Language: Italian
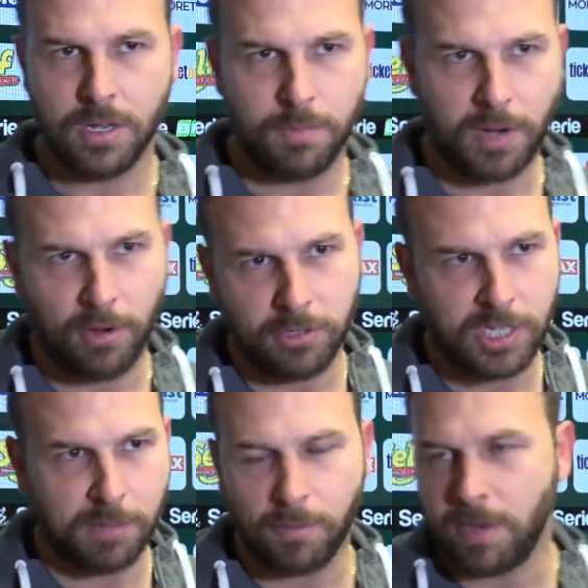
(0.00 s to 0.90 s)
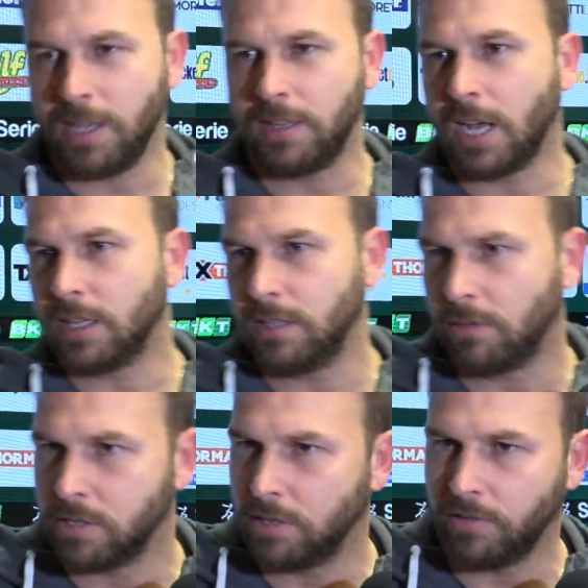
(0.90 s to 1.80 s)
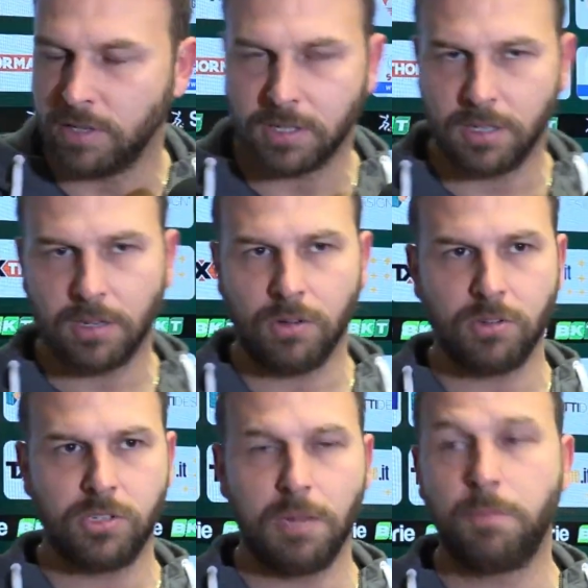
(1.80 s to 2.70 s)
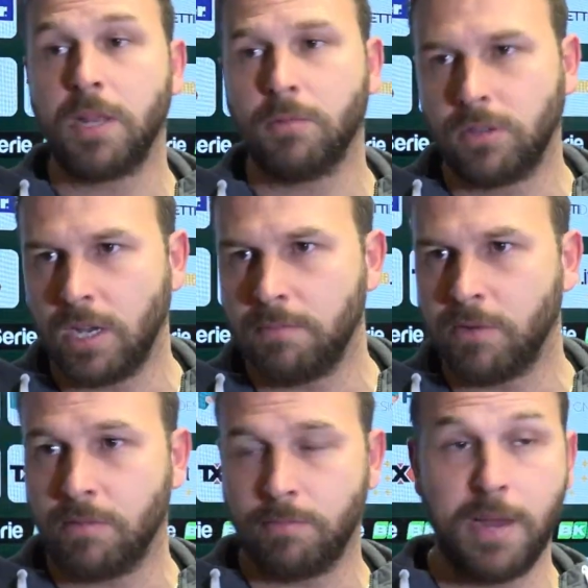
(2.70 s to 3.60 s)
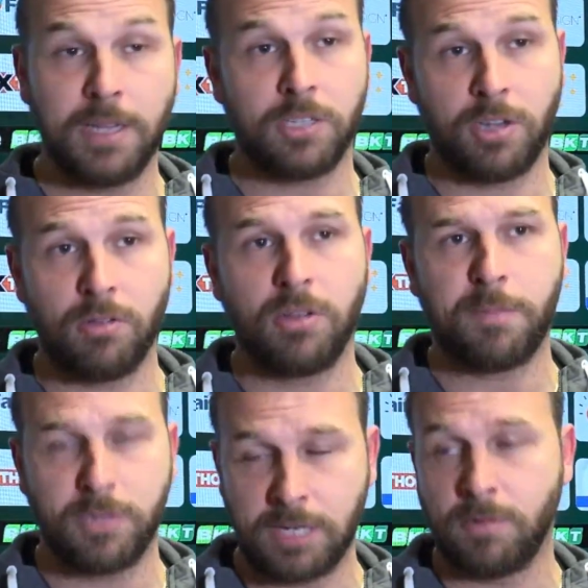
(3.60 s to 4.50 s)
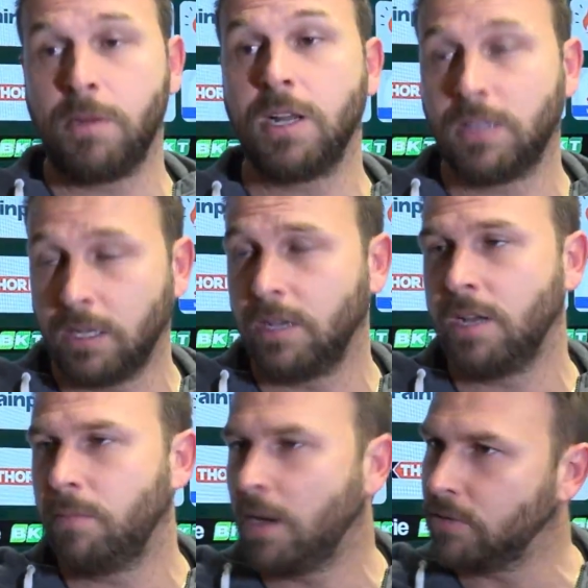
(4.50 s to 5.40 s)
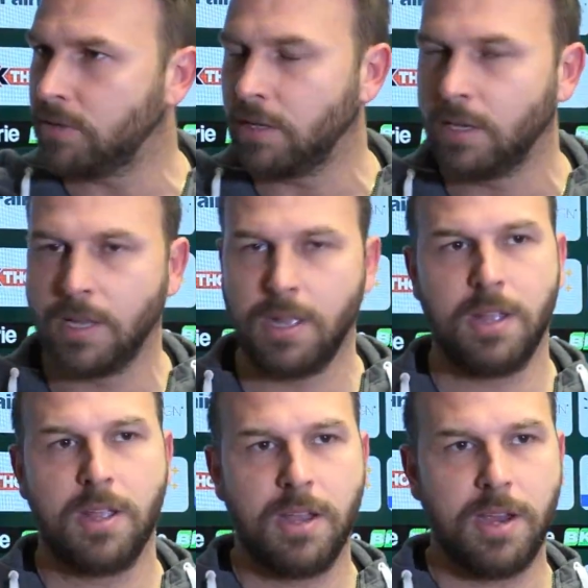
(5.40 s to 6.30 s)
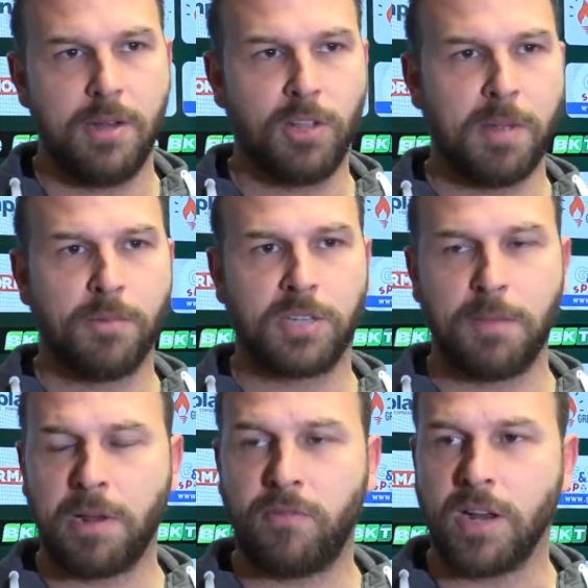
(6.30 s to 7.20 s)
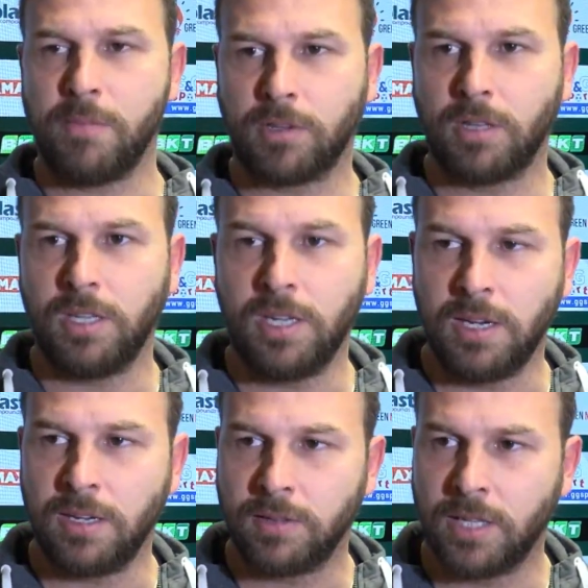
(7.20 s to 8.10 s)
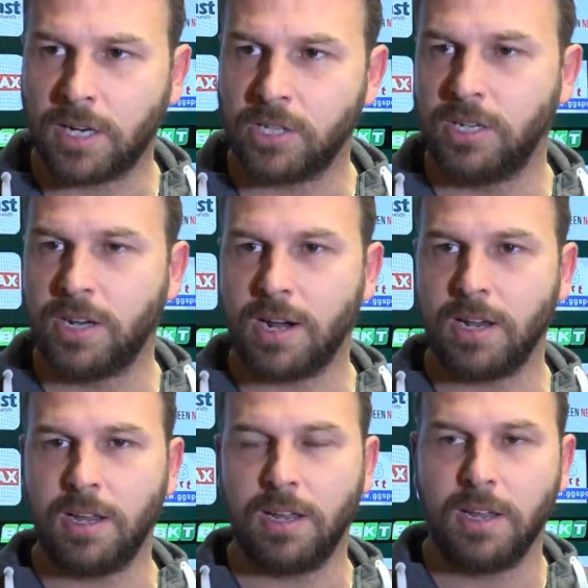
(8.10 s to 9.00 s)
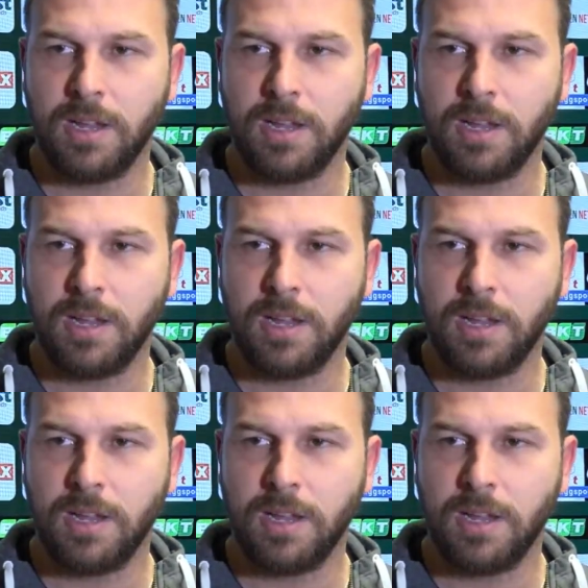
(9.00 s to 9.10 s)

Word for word: perché noi ci siamo meritati questi fischi oggi, il primo tempo, mentre il secondo tempo ci siamo meritati gli applausi. E noi dobbiamo sempre fare in modo di, di trascinare